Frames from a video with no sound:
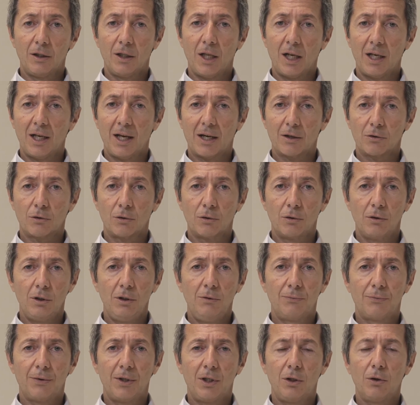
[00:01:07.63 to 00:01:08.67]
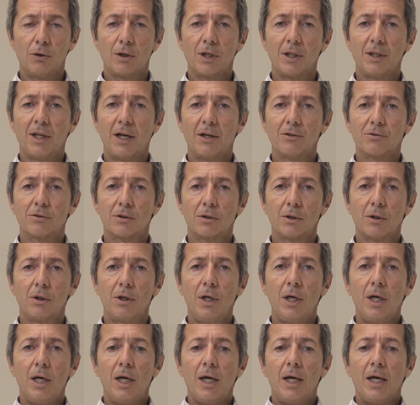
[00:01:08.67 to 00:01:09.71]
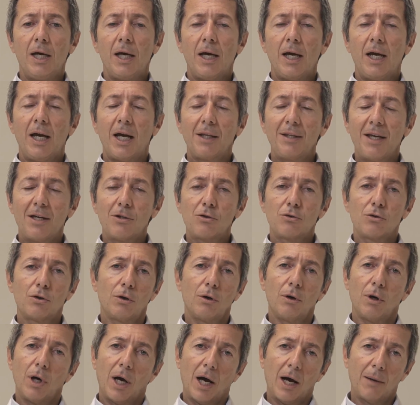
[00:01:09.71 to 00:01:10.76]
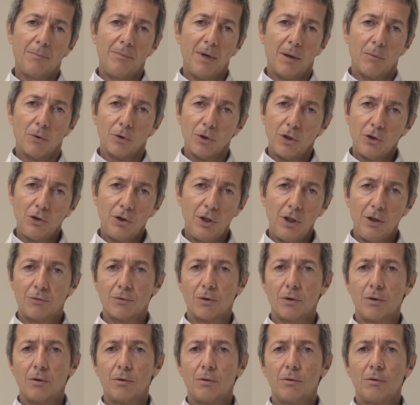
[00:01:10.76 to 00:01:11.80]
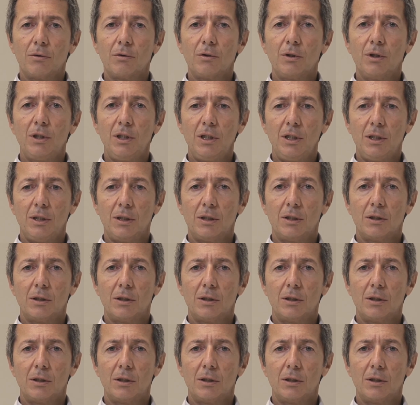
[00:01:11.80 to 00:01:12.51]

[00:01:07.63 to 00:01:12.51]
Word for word: dell'arto inferiore destro e adesso abbiamo deciso di,